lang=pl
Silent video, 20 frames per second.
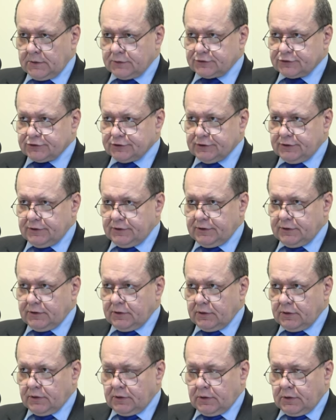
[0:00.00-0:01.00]

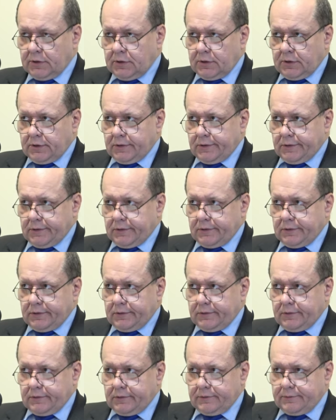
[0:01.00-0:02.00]
Czyli
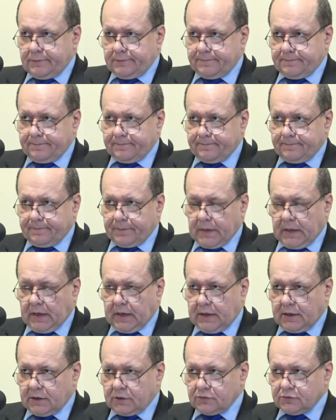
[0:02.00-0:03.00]
y,
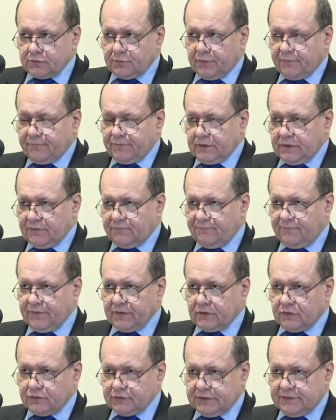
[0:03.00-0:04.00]
Aaron powinien
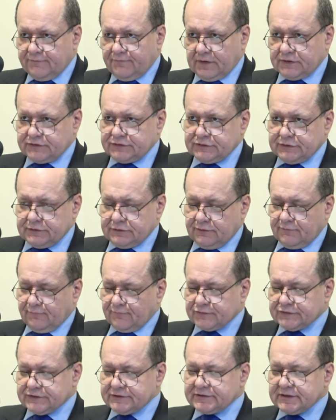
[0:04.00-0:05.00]
wykonywać
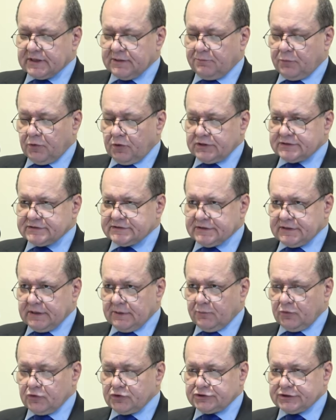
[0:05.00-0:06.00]
wszystkie polecenia
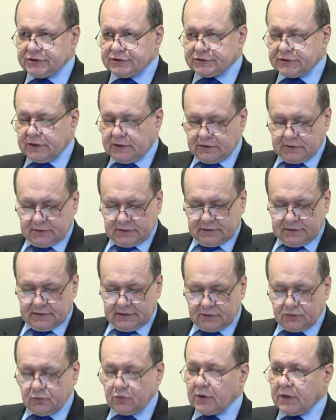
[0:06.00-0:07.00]
Mojżesza, te,
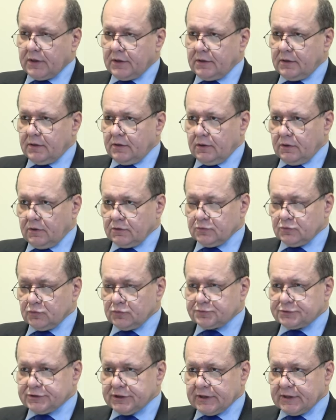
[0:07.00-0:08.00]
które on
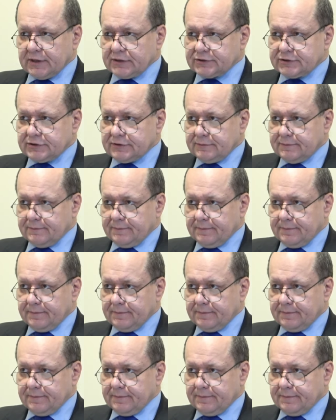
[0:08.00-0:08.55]
mu przekaże.